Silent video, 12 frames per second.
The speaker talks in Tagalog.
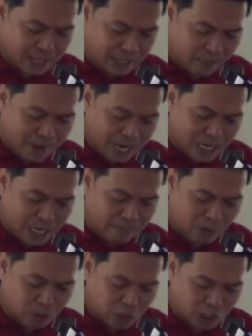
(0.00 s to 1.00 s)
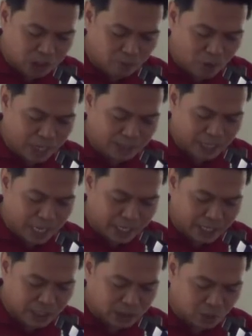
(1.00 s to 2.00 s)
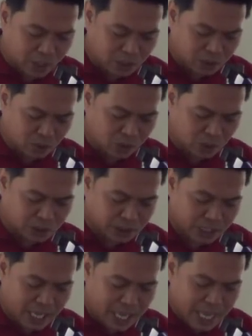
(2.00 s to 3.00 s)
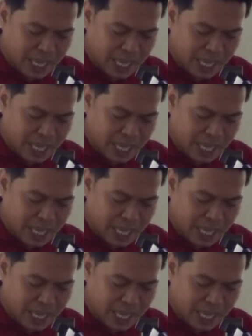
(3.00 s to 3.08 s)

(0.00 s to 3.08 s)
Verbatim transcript: na mga nabautismuhan kay Kristo Jesus,